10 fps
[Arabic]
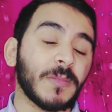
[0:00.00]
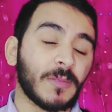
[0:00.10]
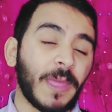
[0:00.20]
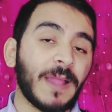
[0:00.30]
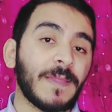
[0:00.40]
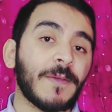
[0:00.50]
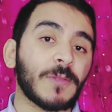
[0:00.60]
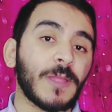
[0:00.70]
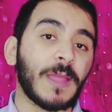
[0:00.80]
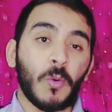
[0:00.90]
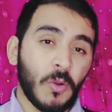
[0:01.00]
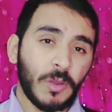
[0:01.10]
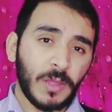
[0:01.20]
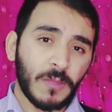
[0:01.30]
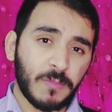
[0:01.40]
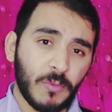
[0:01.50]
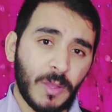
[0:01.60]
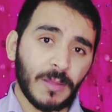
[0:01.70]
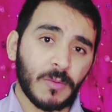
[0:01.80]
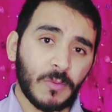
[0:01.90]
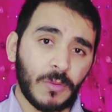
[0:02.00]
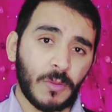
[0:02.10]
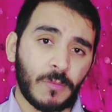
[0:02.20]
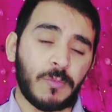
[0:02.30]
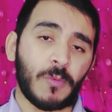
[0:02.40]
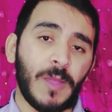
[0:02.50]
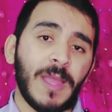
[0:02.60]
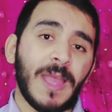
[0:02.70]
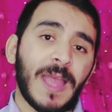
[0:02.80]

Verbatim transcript: بالطريقه اللي انا قلتها لك كل اسبوع كل اسبوع